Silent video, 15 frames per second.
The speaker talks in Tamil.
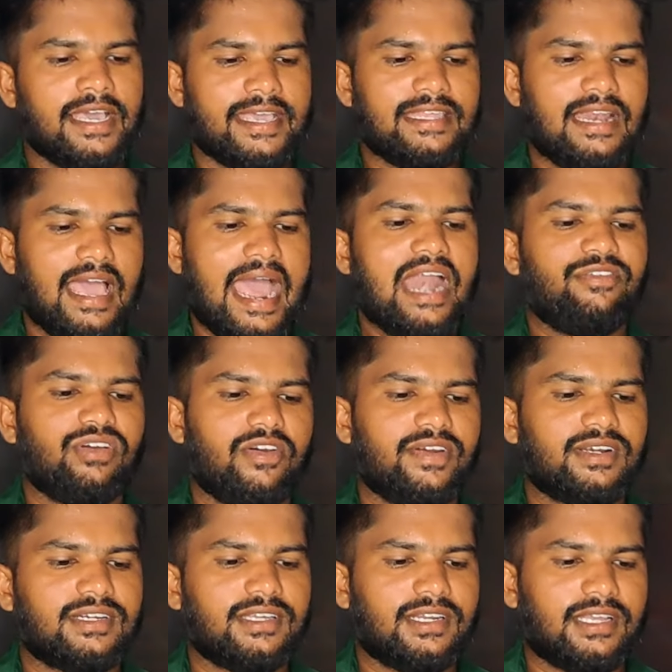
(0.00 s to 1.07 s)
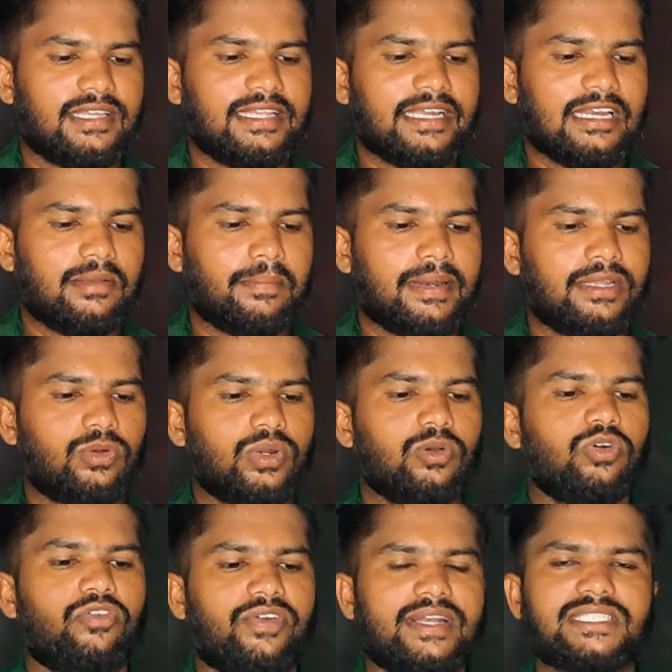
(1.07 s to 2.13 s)
இதில் ஆட் ஃபேவரட்னு இருக்குது இதை கிளிக் பண்ணி கூட
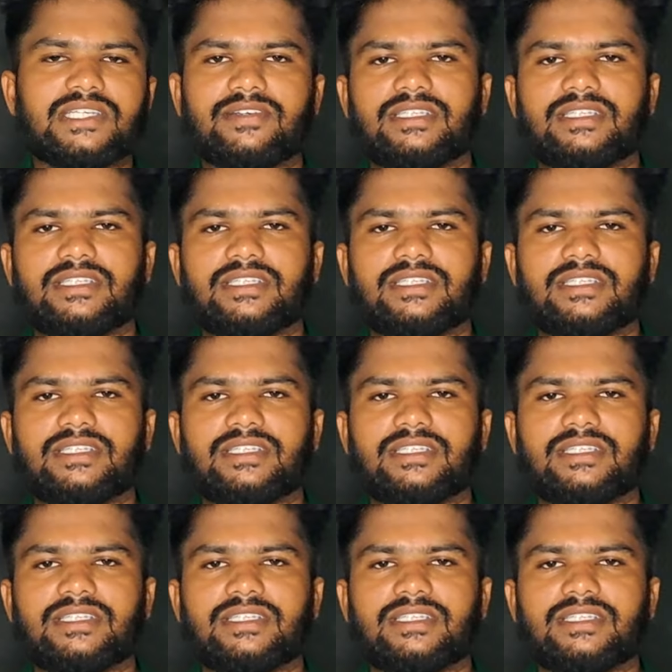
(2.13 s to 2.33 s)
உங்கள் ஃப்ரெண்ட்ஸை